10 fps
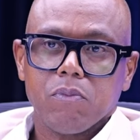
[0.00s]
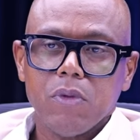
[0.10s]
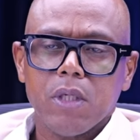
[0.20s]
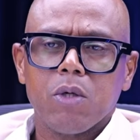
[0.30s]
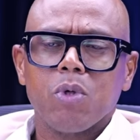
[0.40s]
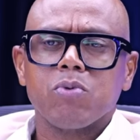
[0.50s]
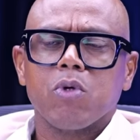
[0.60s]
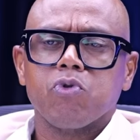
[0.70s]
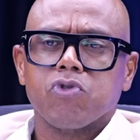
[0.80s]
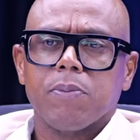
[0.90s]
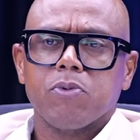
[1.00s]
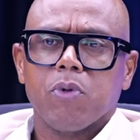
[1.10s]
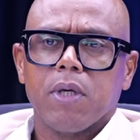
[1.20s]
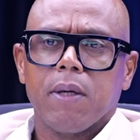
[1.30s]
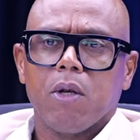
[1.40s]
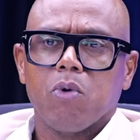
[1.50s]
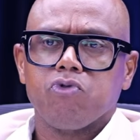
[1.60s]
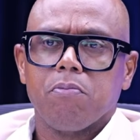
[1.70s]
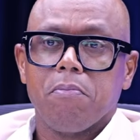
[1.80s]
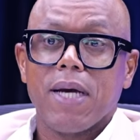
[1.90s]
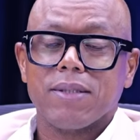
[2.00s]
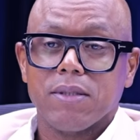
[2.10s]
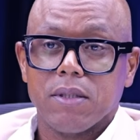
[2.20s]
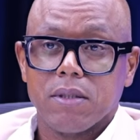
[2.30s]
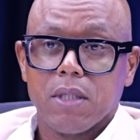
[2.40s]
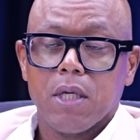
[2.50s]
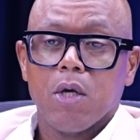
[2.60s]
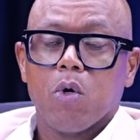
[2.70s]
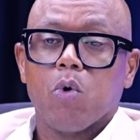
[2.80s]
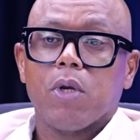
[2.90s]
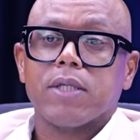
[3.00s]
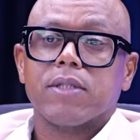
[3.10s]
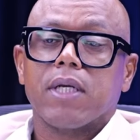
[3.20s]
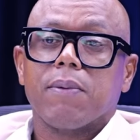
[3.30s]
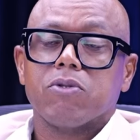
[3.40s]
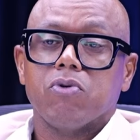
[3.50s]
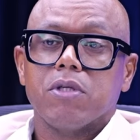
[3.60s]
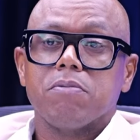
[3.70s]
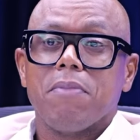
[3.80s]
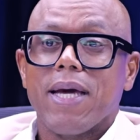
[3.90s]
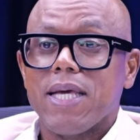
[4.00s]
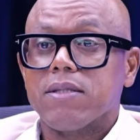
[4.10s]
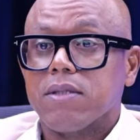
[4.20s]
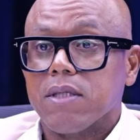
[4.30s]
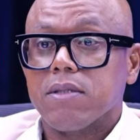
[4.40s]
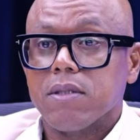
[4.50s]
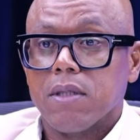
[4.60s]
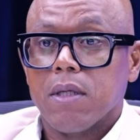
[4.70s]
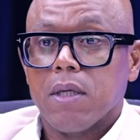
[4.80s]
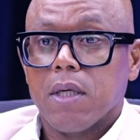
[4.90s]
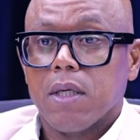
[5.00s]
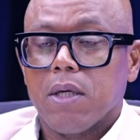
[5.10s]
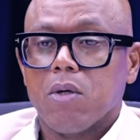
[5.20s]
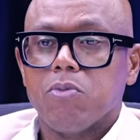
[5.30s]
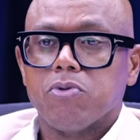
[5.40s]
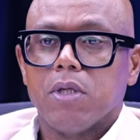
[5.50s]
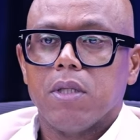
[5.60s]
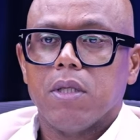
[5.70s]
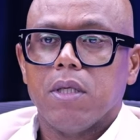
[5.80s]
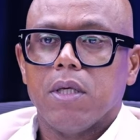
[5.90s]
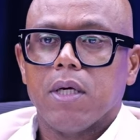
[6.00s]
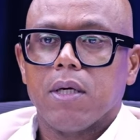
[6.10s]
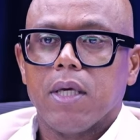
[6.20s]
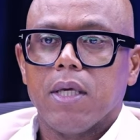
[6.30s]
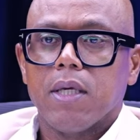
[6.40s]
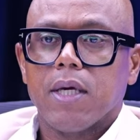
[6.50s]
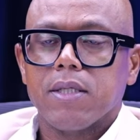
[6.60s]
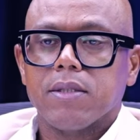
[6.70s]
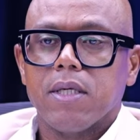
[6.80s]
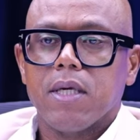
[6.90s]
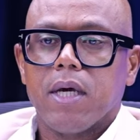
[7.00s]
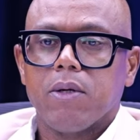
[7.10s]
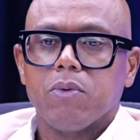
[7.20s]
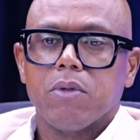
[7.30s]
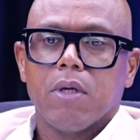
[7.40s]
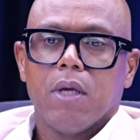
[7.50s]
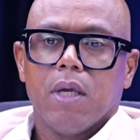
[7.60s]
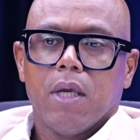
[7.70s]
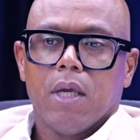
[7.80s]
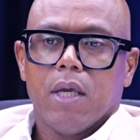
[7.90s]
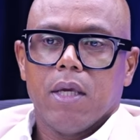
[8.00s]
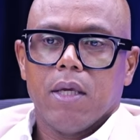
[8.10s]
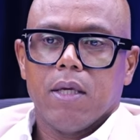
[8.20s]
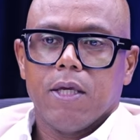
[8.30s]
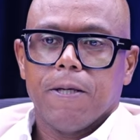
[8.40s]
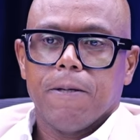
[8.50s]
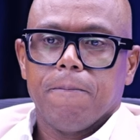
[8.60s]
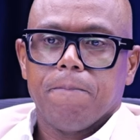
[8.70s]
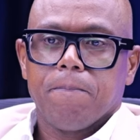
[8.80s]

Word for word: en cuanto al concepto de los masters o las grabaciones maestras, que es como se le diría en castellano, eh,